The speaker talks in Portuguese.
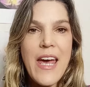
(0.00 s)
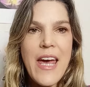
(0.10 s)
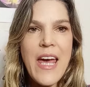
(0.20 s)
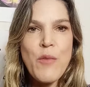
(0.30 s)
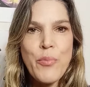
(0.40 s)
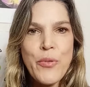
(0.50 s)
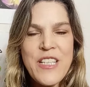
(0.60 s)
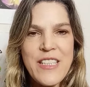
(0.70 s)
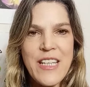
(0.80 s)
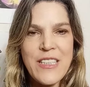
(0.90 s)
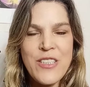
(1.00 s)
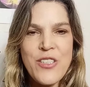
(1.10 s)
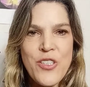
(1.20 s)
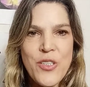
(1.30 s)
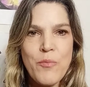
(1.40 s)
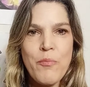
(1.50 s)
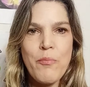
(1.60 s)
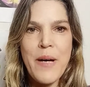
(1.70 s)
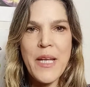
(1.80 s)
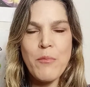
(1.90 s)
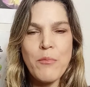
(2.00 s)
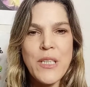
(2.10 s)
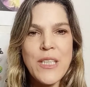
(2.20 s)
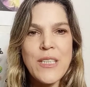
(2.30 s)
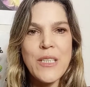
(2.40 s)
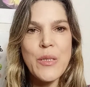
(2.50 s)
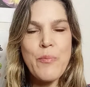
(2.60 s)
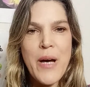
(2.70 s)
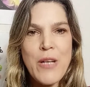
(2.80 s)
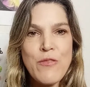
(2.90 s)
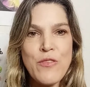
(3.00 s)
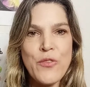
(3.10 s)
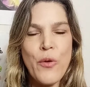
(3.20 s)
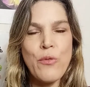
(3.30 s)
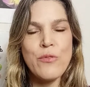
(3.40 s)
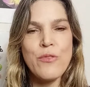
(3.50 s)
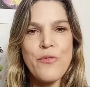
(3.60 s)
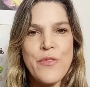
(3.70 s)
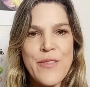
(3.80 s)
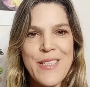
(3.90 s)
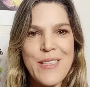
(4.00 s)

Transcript: é importante para mim e para os outros.